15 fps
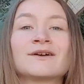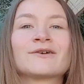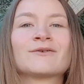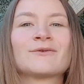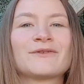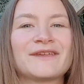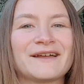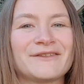
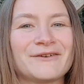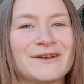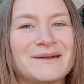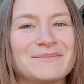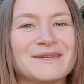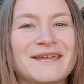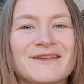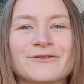Concernant
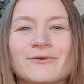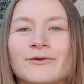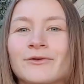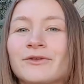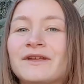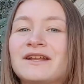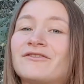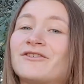l'application sur
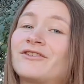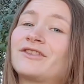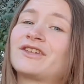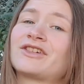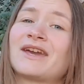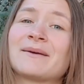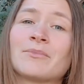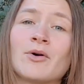téléphone,
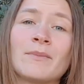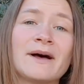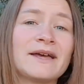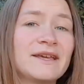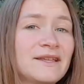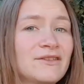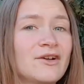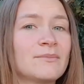déjà elle prend pas
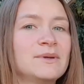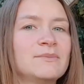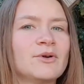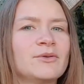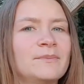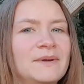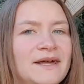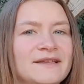énormément
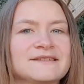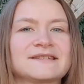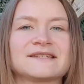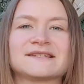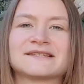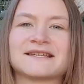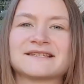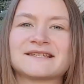de place
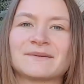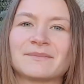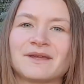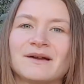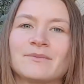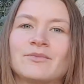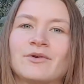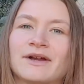et ça c'est
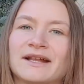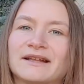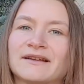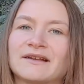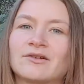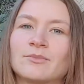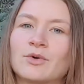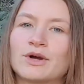bien pour
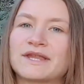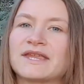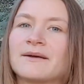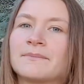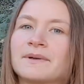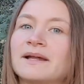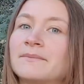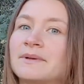quelqu'un comme moi qui a
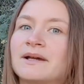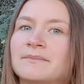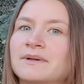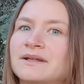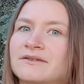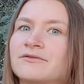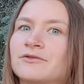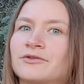plein plein
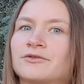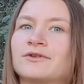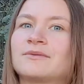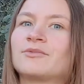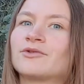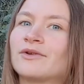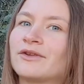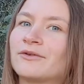plein de photos et
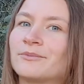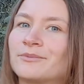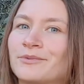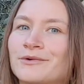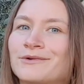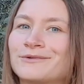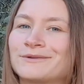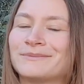besoin de
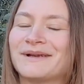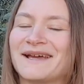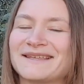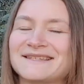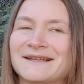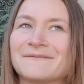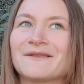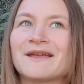beaucoup de
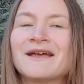place.